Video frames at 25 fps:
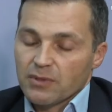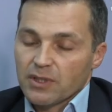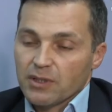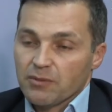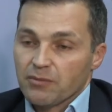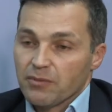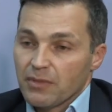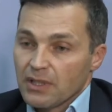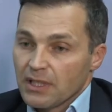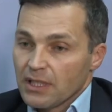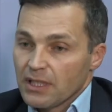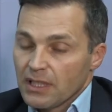
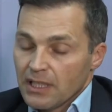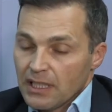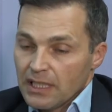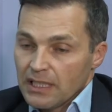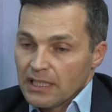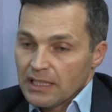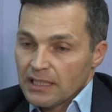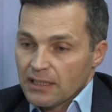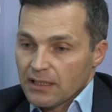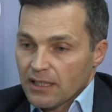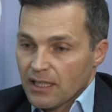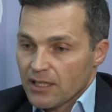там,
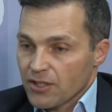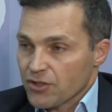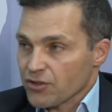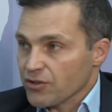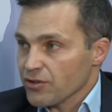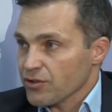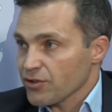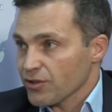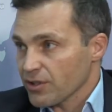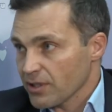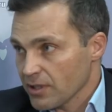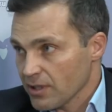конечно
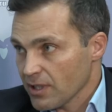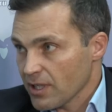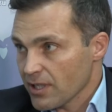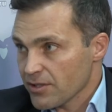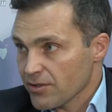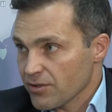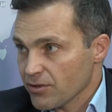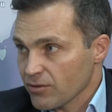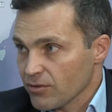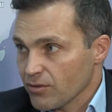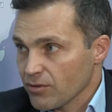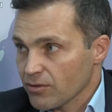же,
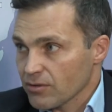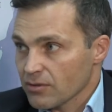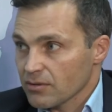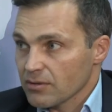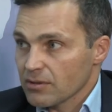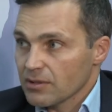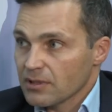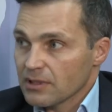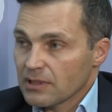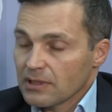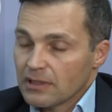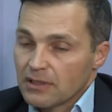классику,
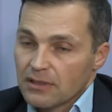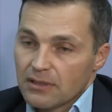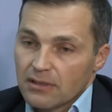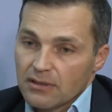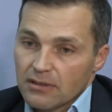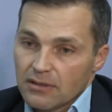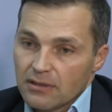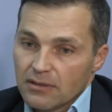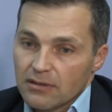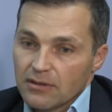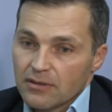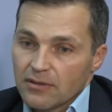
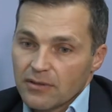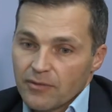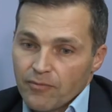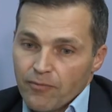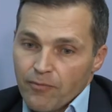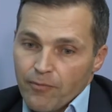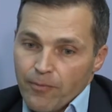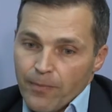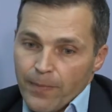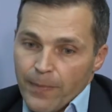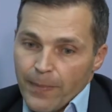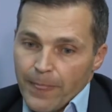и
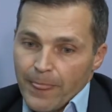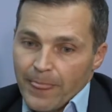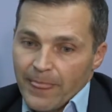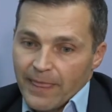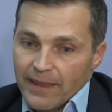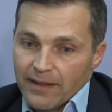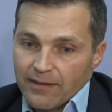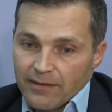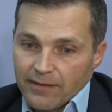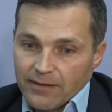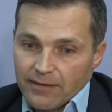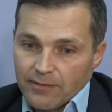
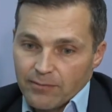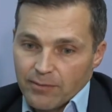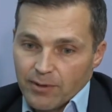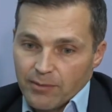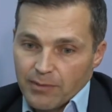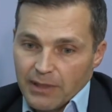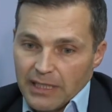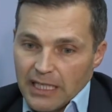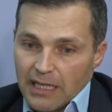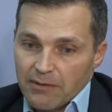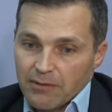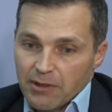Э,
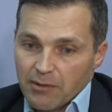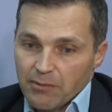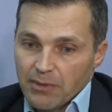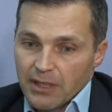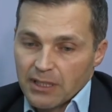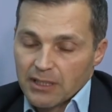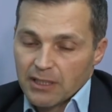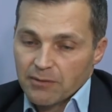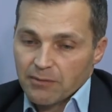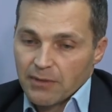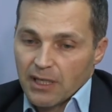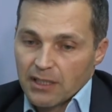помогаем
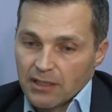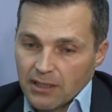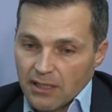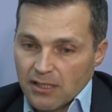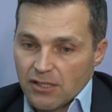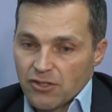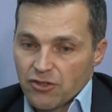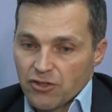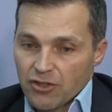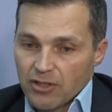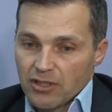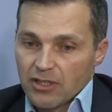ребятам как раз
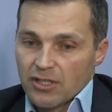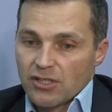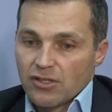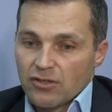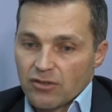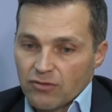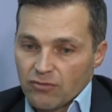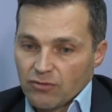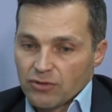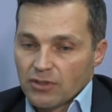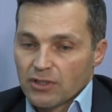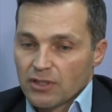
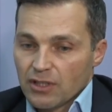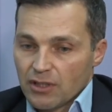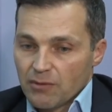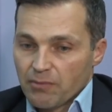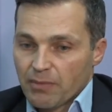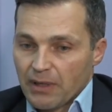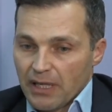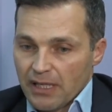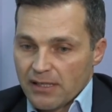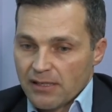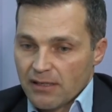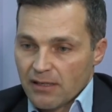через вот этот
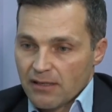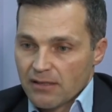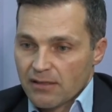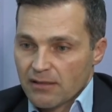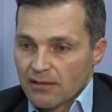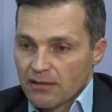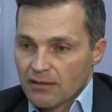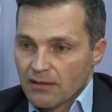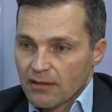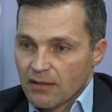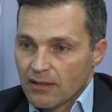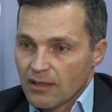процесс
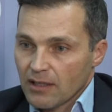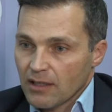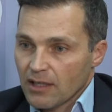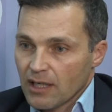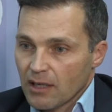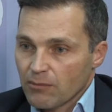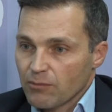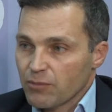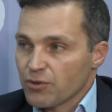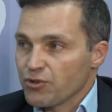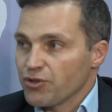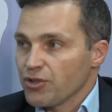
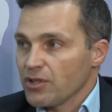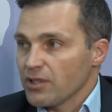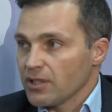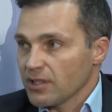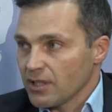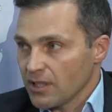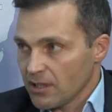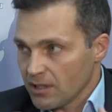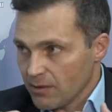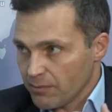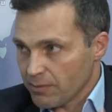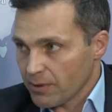обучения
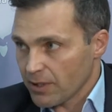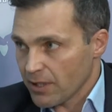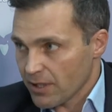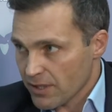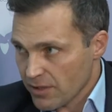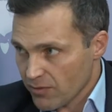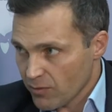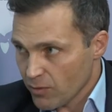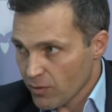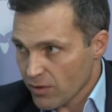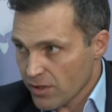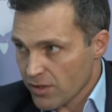
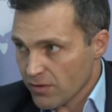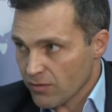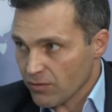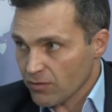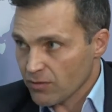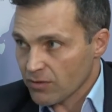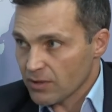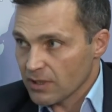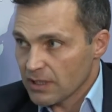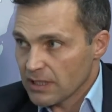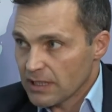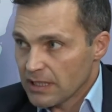кинопроизводству.